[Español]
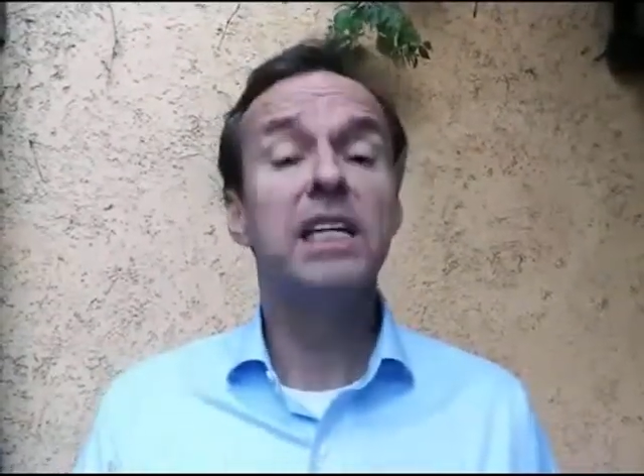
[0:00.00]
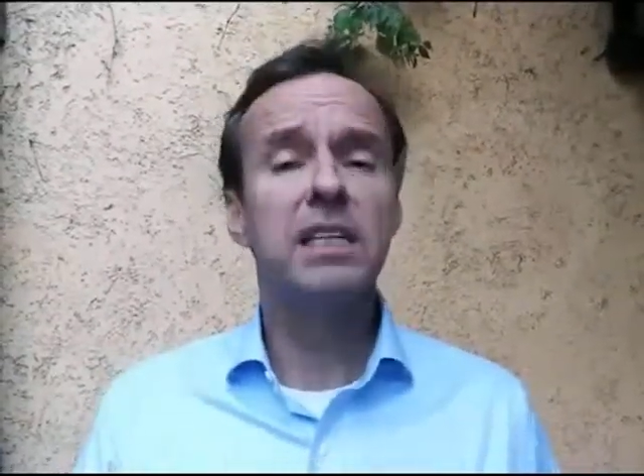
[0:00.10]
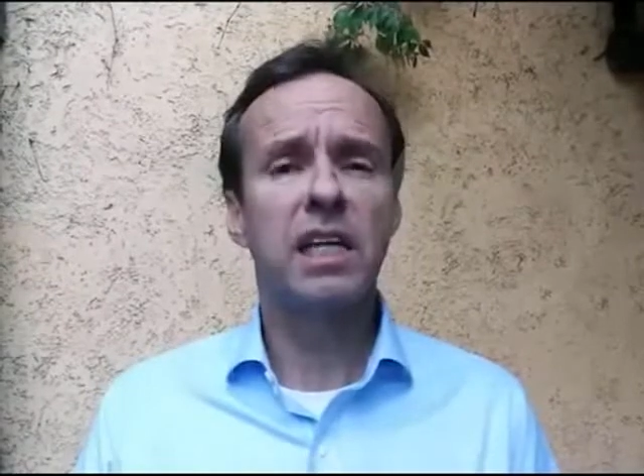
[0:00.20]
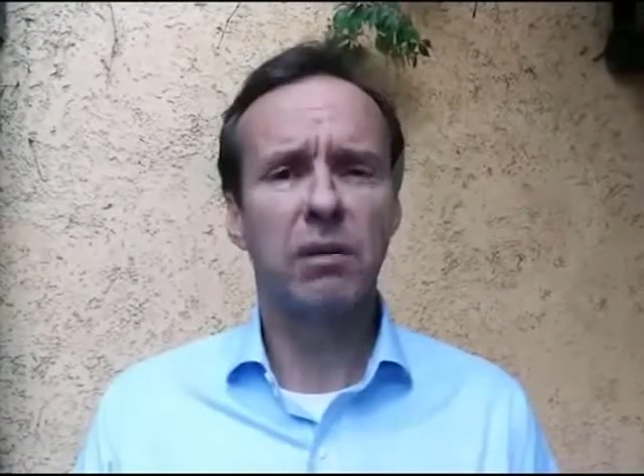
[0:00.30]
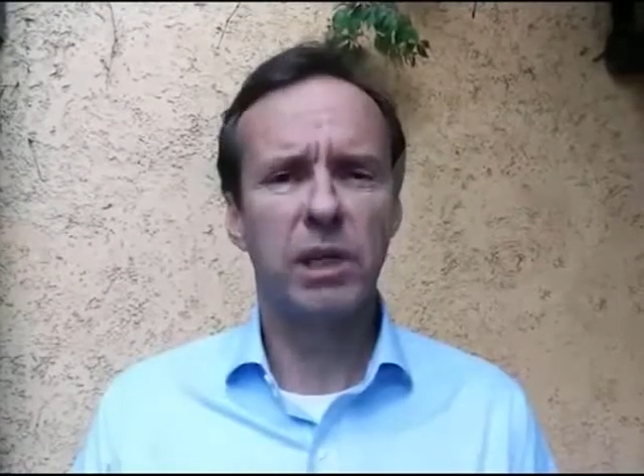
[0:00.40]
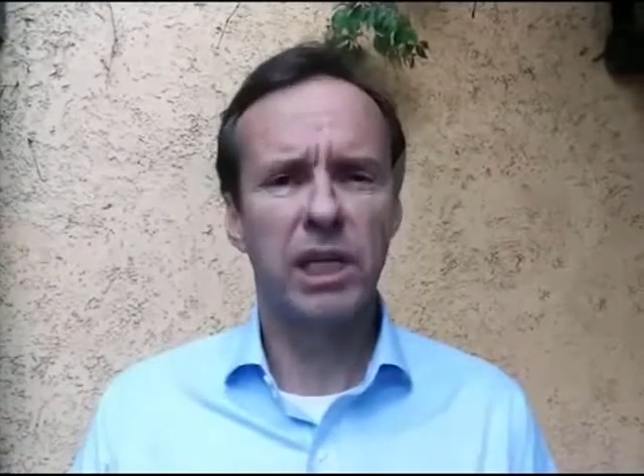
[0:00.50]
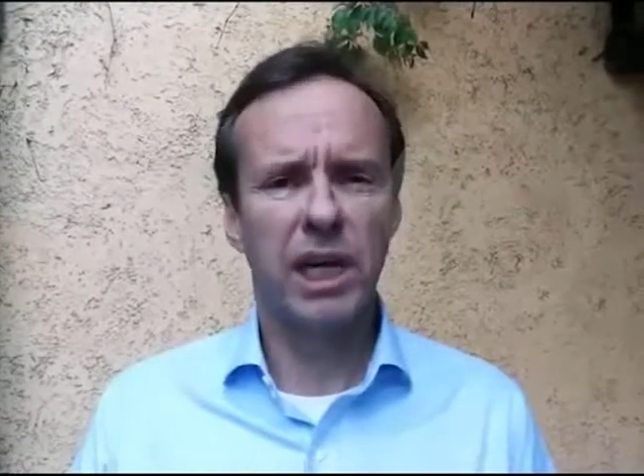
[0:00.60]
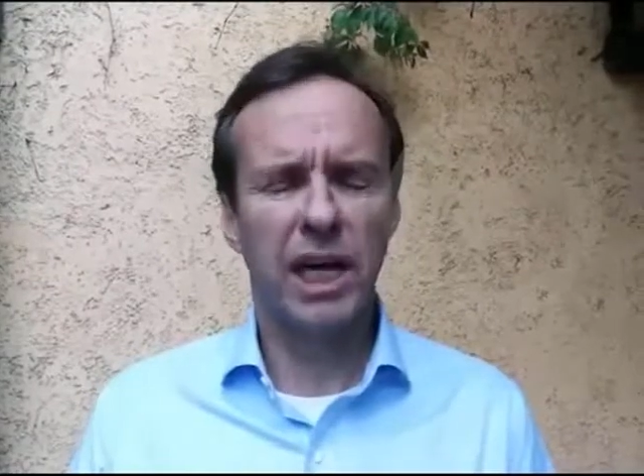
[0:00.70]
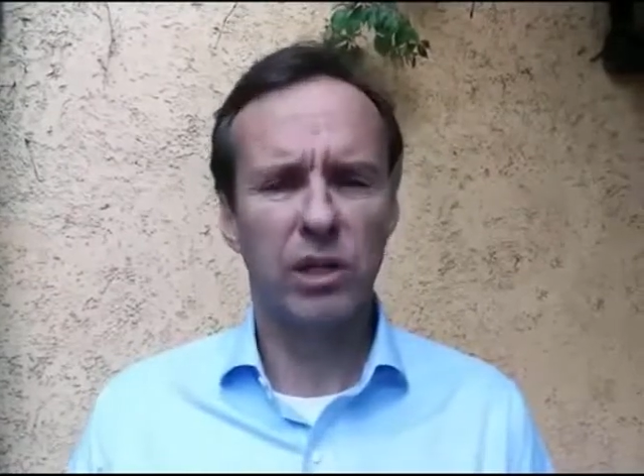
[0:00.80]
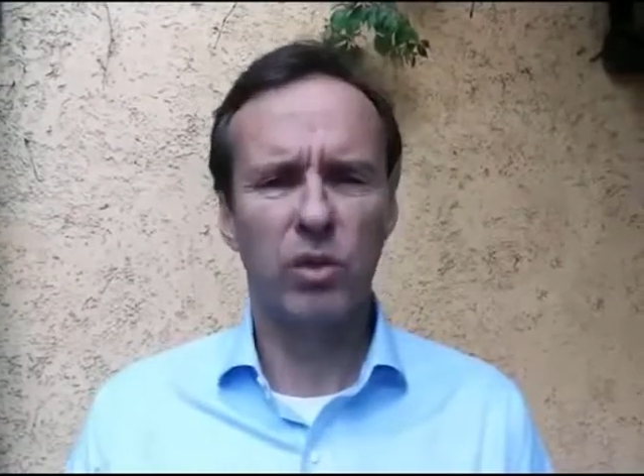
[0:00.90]

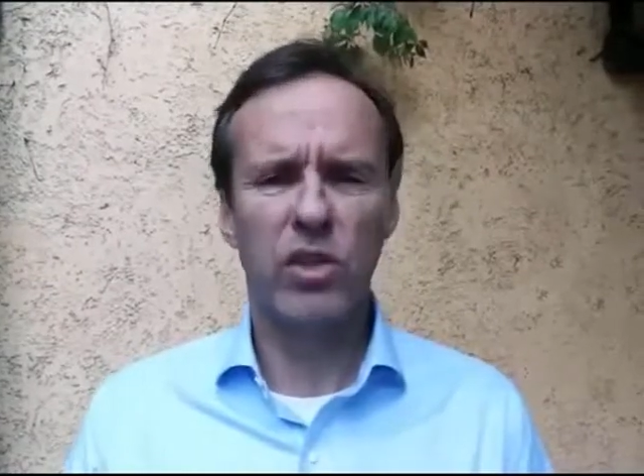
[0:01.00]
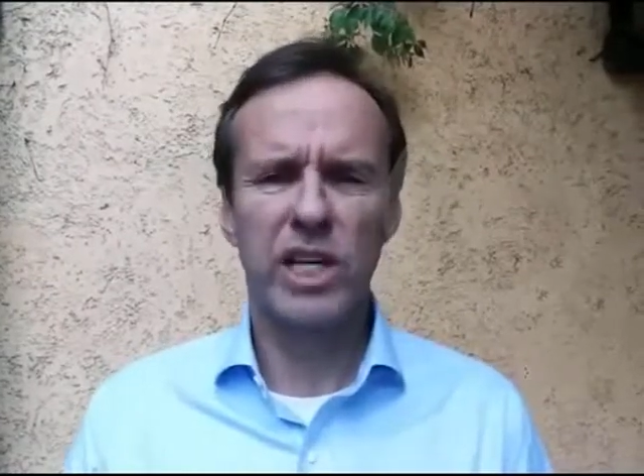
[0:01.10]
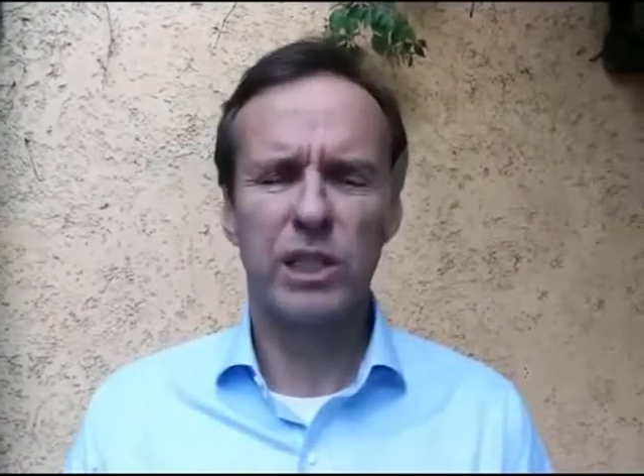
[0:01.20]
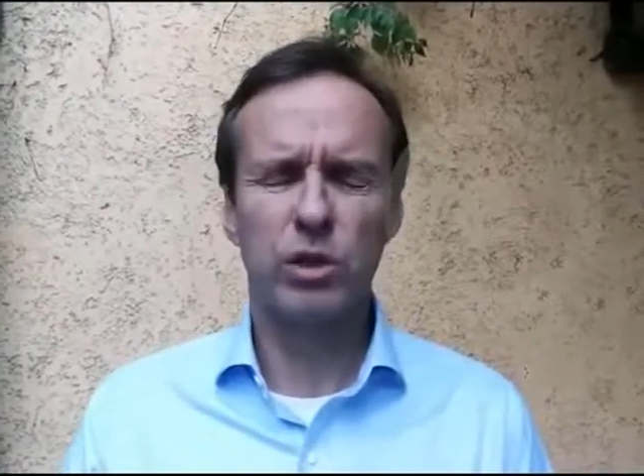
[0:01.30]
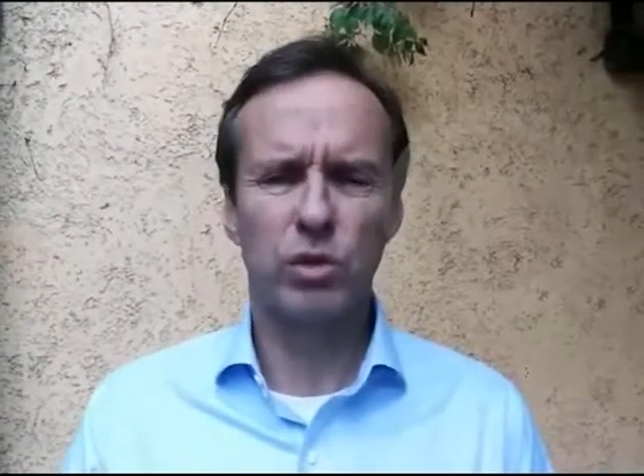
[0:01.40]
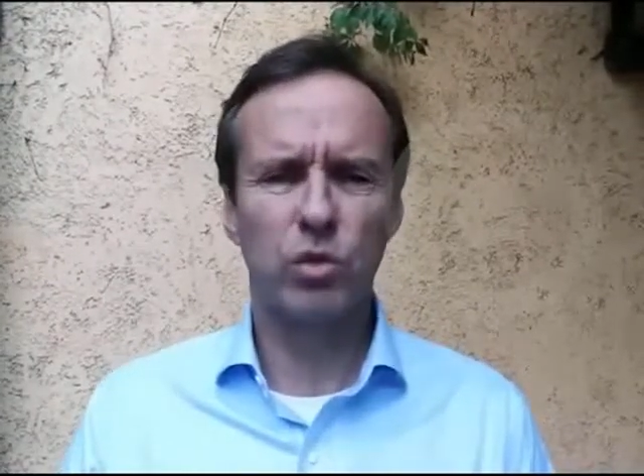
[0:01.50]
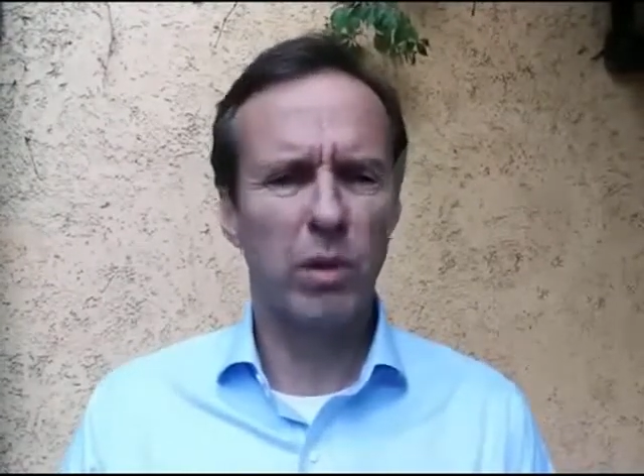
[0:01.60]
interamericano de derechos